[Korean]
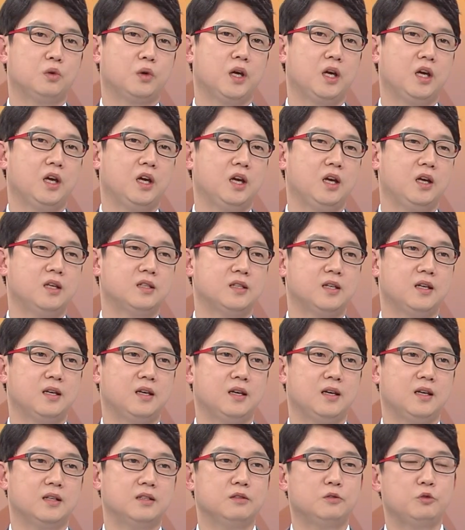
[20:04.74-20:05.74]

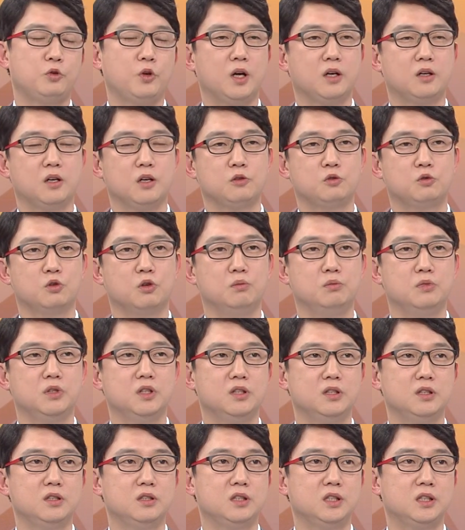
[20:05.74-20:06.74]
용해제를 투약할 수
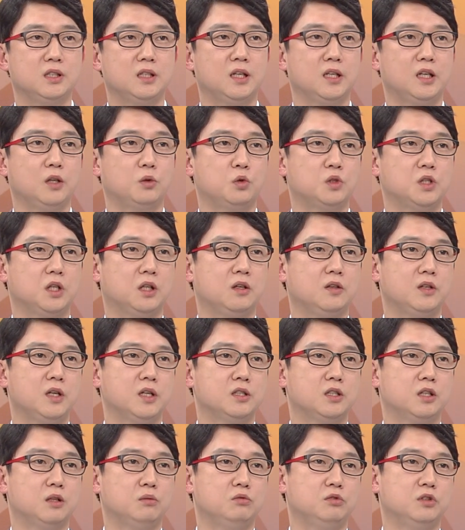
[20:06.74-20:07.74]
없는 시간에 도착한
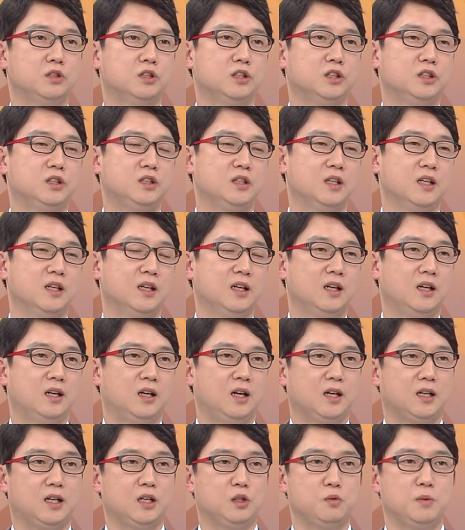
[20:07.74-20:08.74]
환자분은 네.
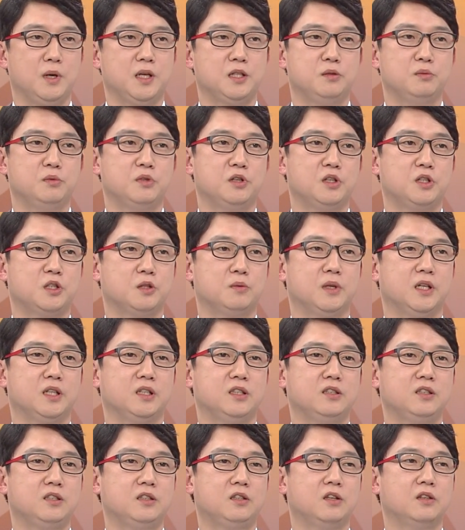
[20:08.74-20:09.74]
아까도
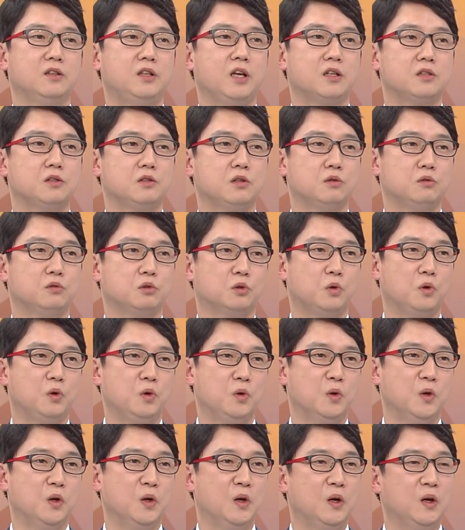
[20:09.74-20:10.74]
말씀드렸지만은
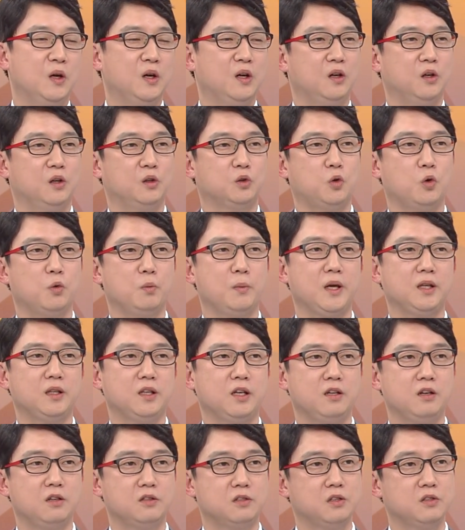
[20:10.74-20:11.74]
선택적으로 어, 동맥
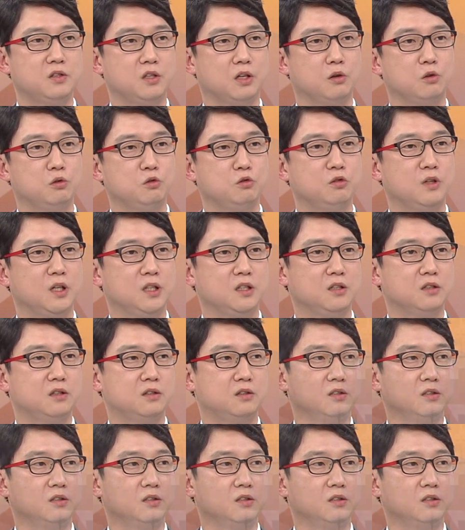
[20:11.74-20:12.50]
내 혈전 제거술 같은